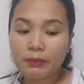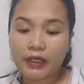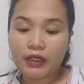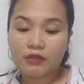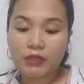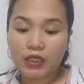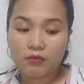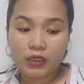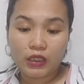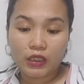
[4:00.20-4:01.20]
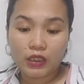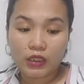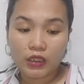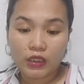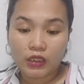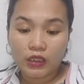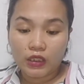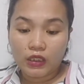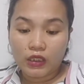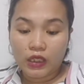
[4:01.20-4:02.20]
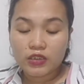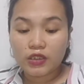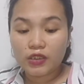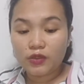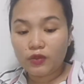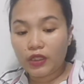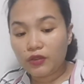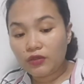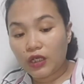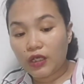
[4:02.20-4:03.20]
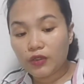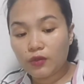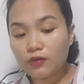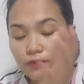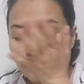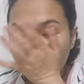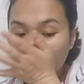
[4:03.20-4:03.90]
para kay baby. Actually, yung ano niya, yung